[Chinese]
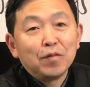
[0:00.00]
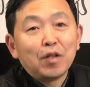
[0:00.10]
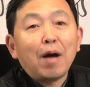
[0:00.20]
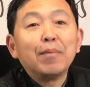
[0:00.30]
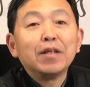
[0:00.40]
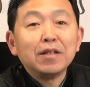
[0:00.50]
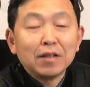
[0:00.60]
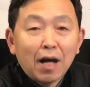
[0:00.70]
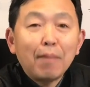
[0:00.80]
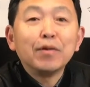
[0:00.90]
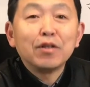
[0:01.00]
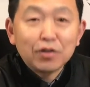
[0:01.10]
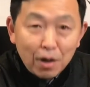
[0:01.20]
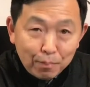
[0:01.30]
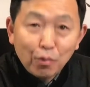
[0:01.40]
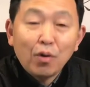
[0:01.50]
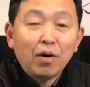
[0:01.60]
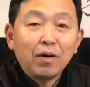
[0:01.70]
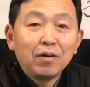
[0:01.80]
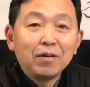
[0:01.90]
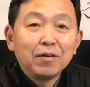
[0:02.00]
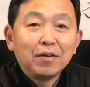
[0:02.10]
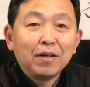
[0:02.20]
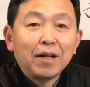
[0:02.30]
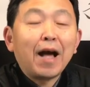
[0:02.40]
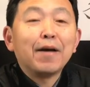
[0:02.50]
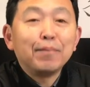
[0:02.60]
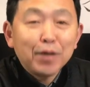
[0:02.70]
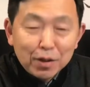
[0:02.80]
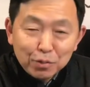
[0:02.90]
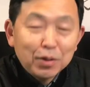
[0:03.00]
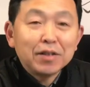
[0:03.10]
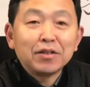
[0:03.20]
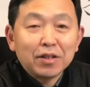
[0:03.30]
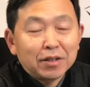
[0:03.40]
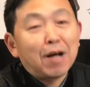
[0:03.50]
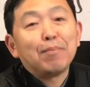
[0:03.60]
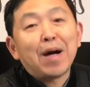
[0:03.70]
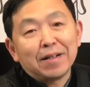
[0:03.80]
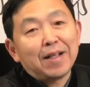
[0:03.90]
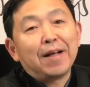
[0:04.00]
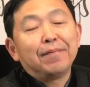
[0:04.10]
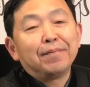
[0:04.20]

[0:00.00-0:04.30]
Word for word: 他们以他们的沉默来面对这张榜单，